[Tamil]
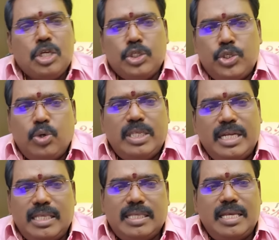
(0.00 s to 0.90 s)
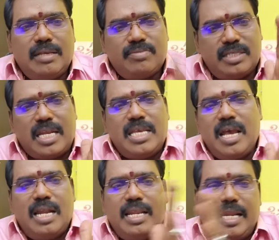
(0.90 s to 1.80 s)
ஜோதிடத்தை
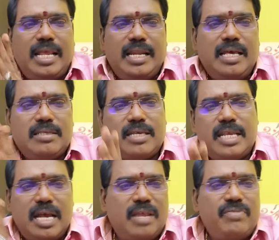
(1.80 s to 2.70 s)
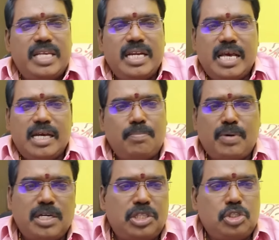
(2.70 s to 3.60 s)
சரியான நிலையில சரியான விதிகளாக
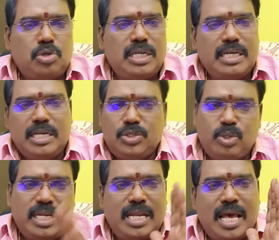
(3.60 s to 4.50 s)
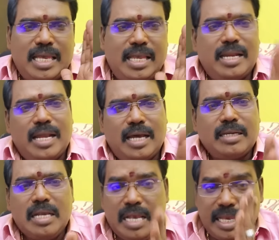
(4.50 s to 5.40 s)
பகுத்து சொல்லுகின்ற ஜோதிடன் ஆகிய நான்
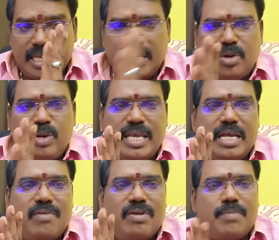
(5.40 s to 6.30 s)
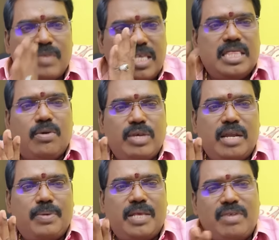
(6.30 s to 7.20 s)
என்னுடைய கவனம் இந்த
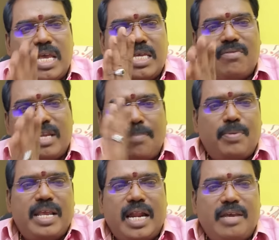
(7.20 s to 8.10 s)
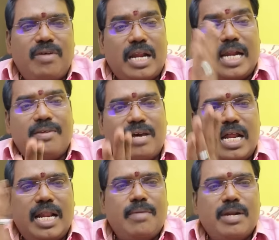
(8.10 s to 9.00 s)
உயர் பதவியை இவர் எப்படி அடைவார் அடைவாரா
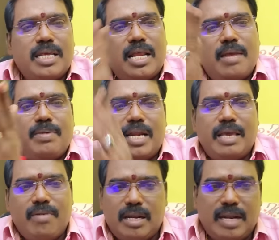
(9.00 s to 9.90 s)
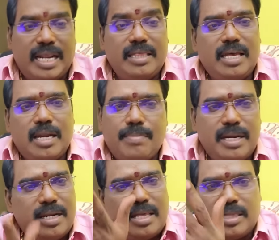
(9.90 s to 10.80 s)
அடைய மாட்டாரா எப்படி அடைவார் அடைந்தார்
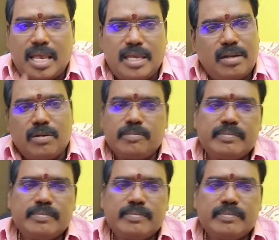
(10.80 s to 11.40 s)
அப்படின்றதா தான் இருக்கும்